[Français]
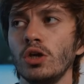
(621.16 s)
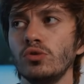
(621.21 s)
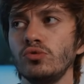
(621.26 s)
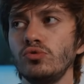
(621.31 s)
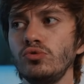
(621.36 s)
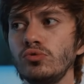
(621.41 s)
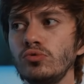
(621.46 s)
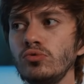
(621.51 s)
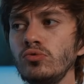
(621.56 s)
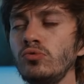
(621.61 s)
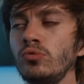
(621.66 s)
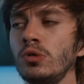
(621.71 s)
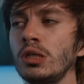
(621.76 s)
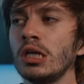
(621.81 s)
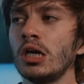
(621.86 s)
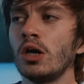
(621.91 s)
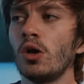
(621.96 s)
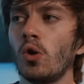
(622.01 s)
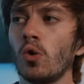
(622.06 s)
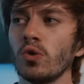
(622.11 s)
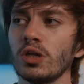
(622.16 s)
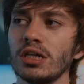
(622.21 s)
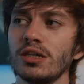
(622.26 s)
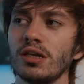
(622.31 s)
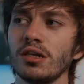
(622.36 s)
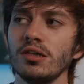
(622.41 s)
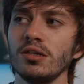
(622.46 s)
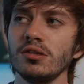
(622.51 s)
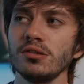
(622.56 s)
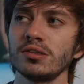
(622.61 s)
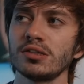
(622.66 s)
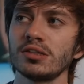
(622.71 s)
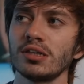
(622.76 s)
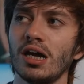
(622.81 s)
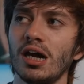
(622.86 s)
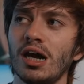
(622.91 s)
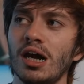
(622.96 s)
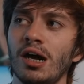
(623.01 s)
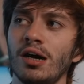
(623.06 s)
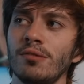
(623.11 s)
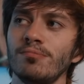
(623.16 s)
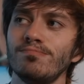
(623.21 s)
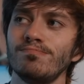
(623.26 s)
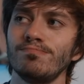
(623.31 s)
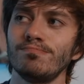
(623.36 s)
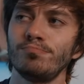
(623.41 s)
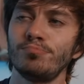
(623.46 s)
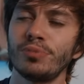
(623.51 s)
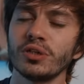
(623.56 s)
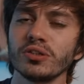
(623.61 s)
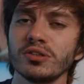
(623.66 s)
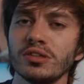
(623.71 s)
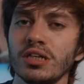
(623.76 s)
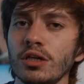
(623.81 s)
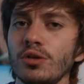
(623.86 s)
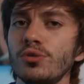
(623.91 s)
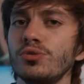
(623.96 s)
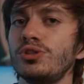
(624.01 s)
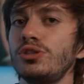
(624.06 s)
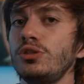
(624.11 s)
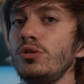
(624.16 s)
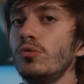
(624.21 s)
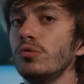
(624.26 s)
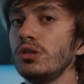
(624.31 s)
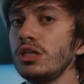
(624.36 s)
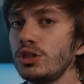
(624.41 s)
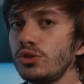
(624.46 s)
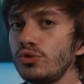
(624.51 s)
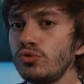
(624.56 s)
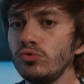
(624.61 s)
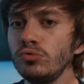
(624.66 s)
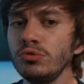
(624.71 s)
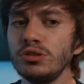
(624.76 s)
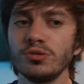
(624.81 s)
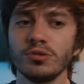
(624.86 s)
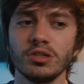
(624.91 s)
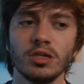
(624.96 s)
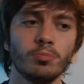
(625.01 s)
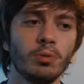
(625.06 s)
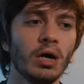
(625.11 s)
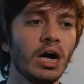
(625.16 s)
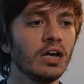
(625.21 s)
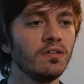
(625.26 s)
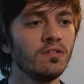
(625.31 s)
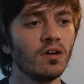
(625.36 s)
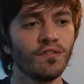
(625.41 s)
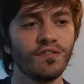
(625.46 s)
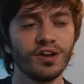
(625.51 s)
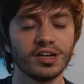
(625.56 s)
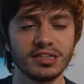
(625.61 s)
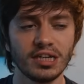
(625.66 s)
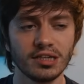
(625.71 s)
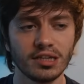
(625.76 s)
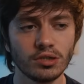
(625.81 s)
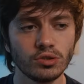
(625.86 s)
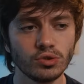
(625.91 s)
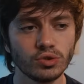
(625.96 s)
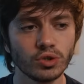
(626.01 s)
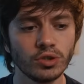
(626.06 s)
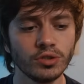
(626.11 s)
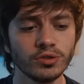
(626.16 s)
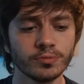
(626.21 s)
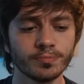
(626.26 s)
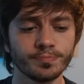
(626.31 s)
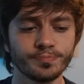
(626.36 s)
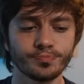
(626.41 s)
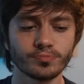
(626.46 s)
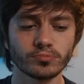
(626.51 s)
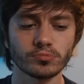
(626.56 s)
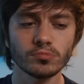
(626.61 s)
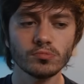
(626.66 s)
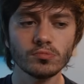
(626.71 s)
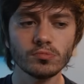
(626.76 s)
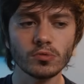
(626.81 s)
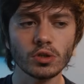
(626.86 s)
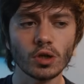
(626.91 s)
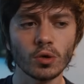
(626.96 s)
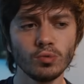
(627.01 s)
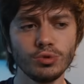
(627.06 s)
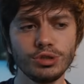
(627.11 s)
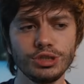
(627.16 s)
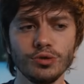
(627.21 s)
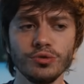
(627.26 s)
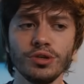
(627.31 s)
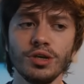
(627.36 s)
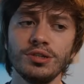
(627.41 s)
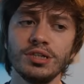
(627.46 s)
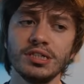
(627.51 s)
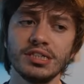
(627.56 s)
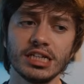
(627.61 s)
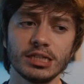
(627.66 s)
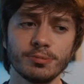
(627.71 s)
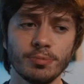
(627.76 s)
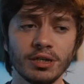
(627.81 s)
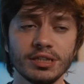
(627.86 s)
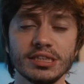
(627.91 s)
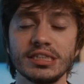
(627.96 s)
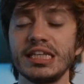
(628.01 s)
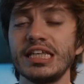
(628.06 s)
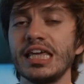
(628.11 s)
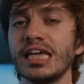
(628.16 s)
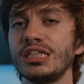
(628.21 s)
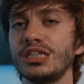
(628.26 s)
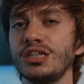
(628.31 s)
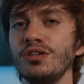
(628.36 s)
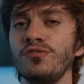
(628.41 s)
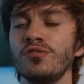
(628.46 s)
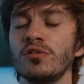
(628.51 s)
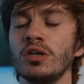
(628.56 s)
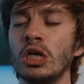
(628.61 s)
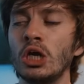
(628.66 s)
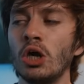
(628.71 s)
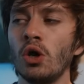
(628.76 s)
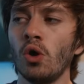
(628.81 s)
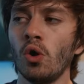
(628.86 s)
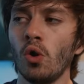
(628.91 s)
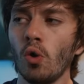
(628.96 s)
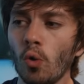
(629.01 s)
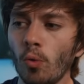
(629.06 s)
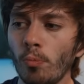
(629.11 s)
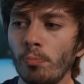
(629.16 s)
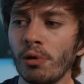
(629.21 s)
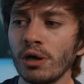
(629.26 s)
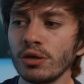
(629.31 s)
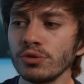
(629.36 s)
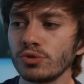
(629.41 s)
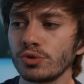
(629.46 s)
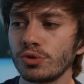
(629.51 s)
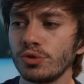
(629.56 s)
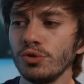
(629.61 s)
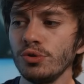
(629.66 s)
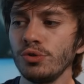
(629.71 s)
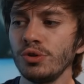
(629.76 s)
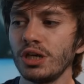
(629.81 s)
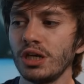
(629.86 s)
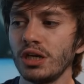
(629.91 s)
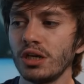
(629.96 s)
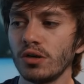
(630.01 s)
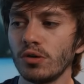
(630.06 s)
Du coup, on a tendance à penser que si on échoue, si on n'est pas arrivé à faire certaines choses, ou si on a eu des expériences négatives, on pense que